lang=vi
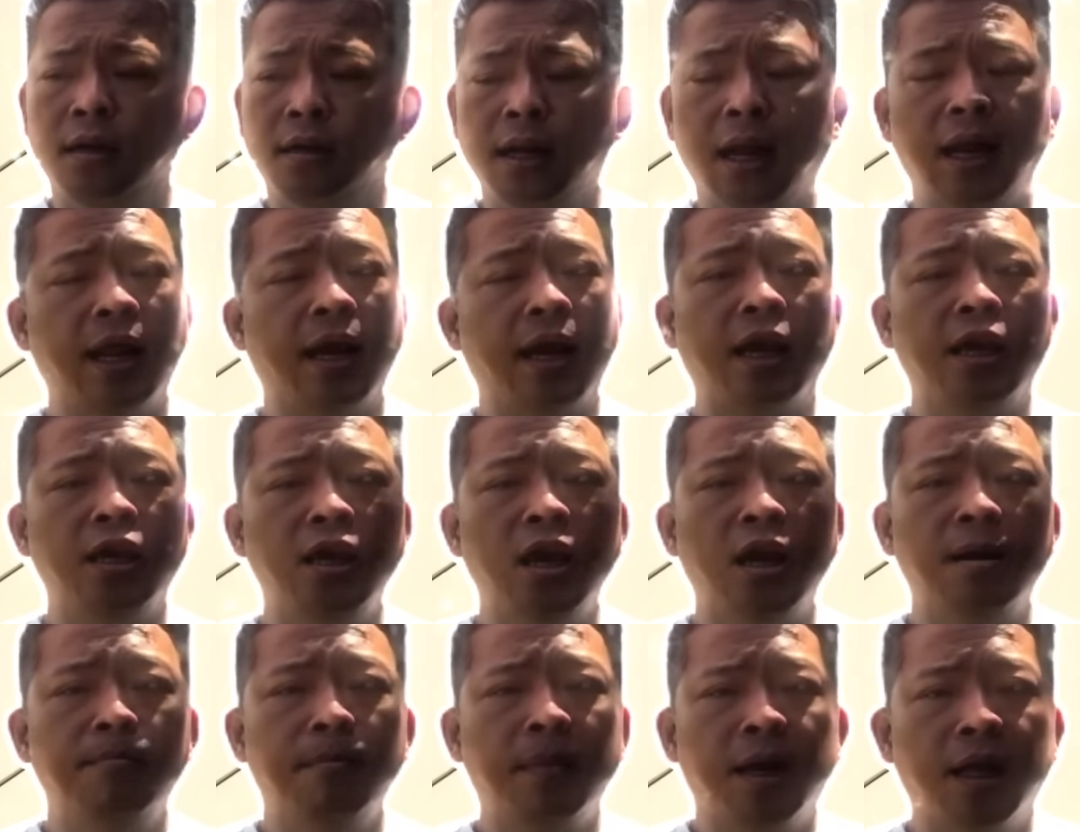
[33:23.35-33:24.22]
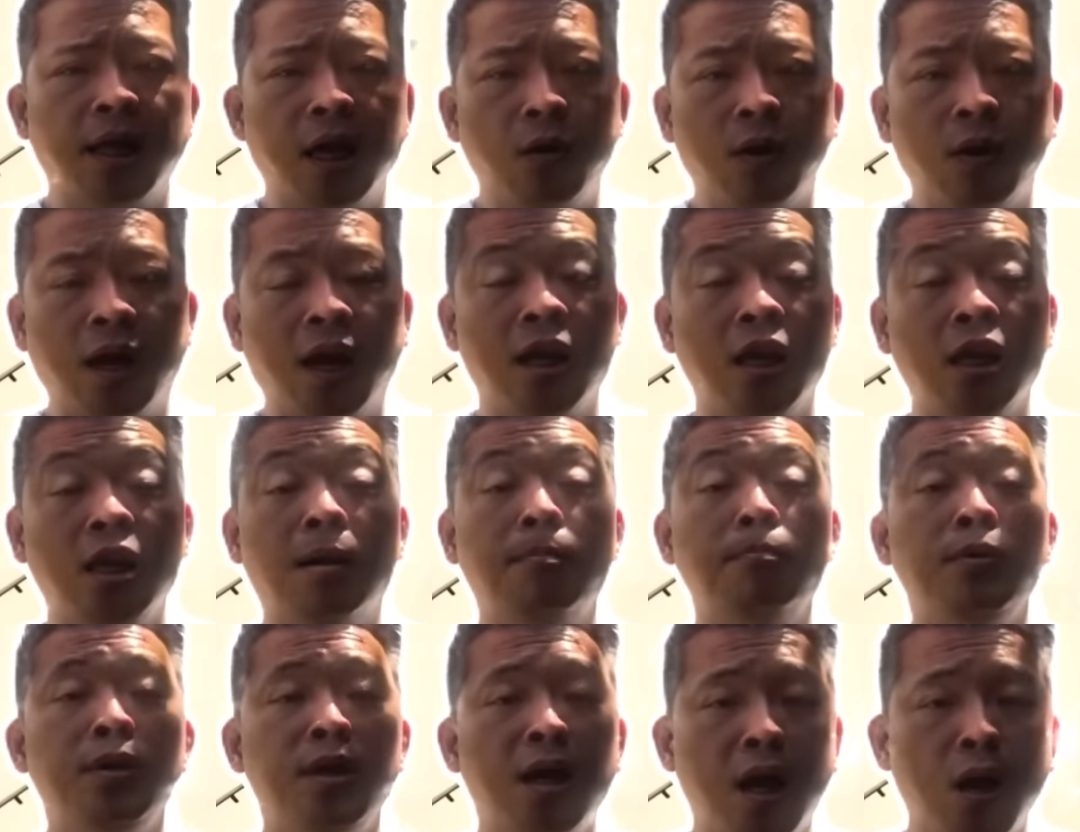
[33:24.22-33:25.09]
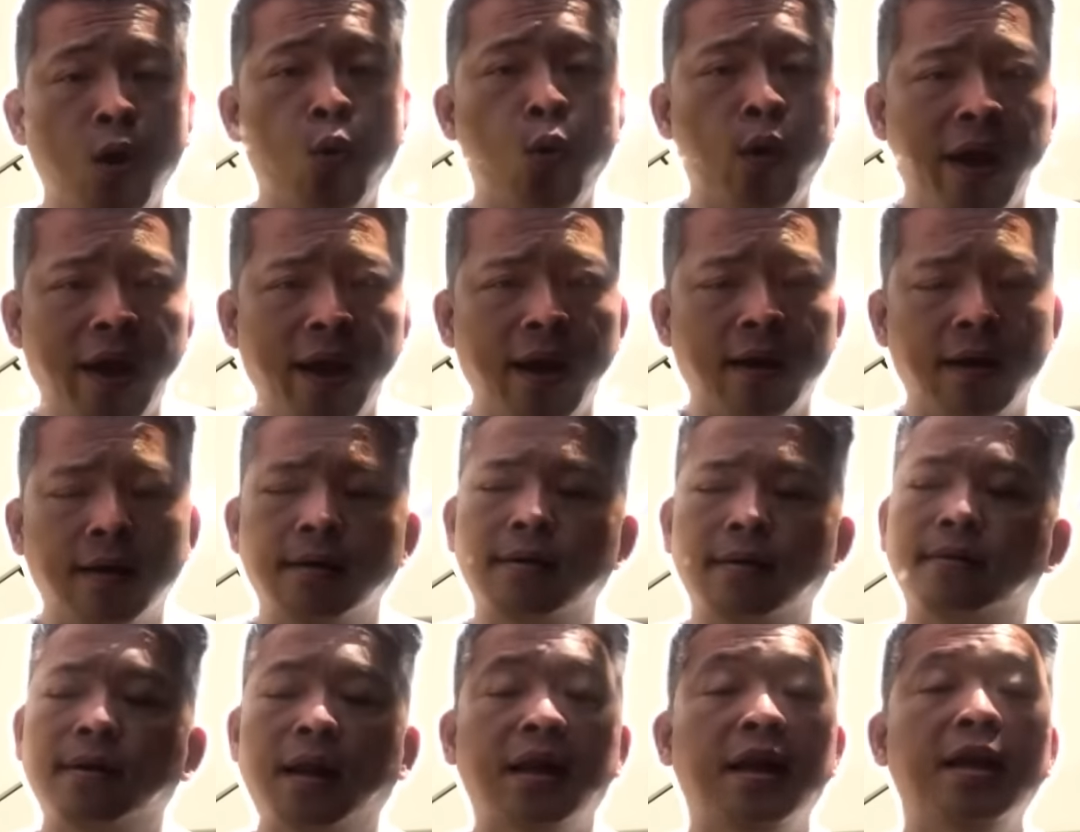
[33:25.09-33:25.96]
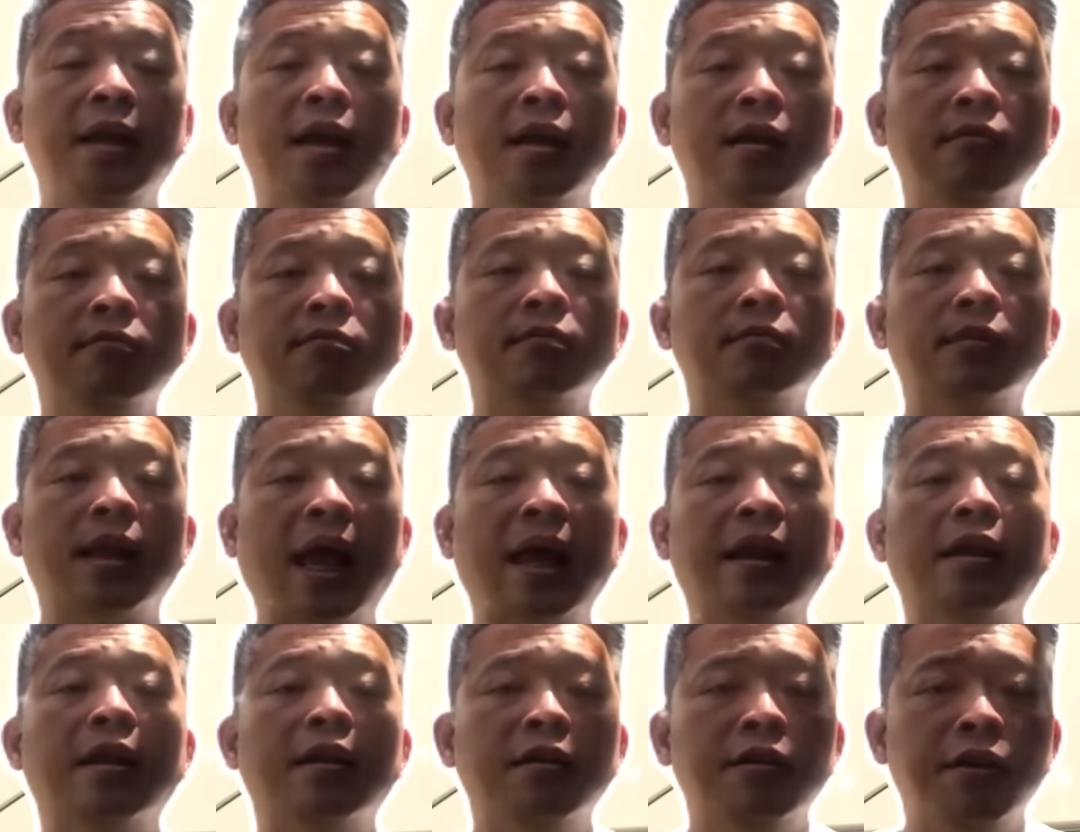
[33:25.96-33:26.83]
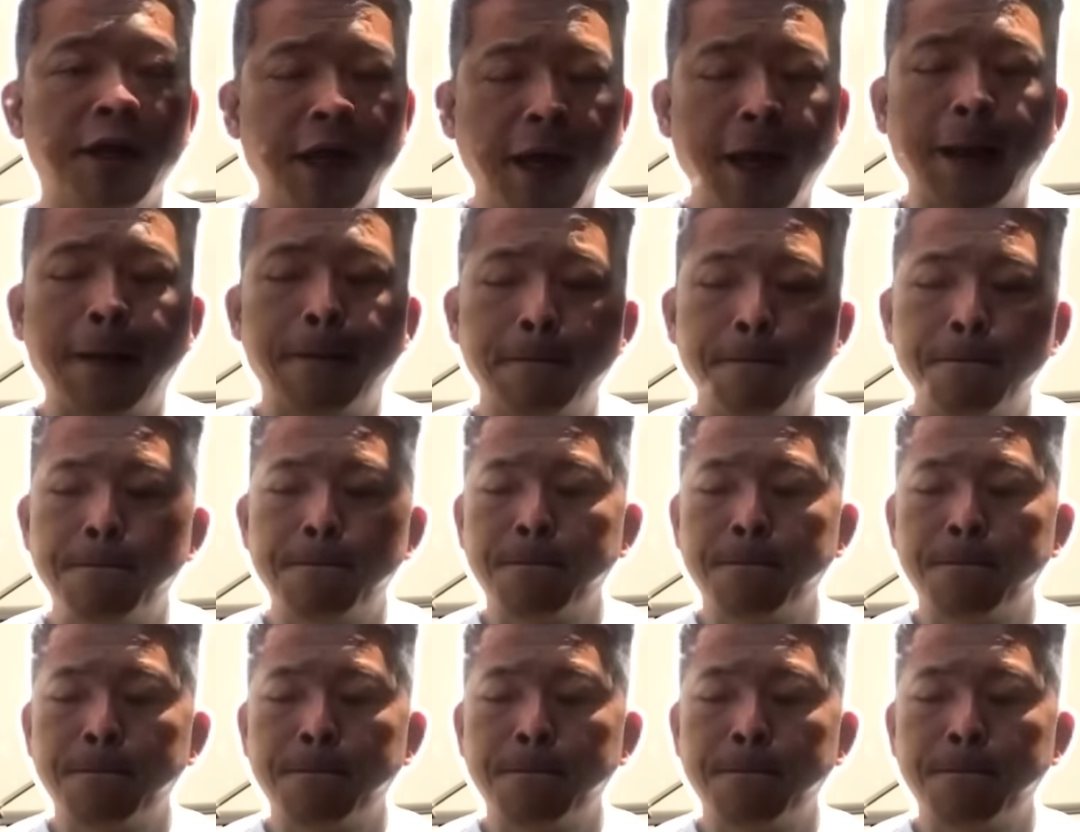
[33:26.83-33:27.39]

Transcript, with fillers: Đây là cái nhóm mà được kêu là cái nhóm nhân quyền để đi đến tại đất nước Nga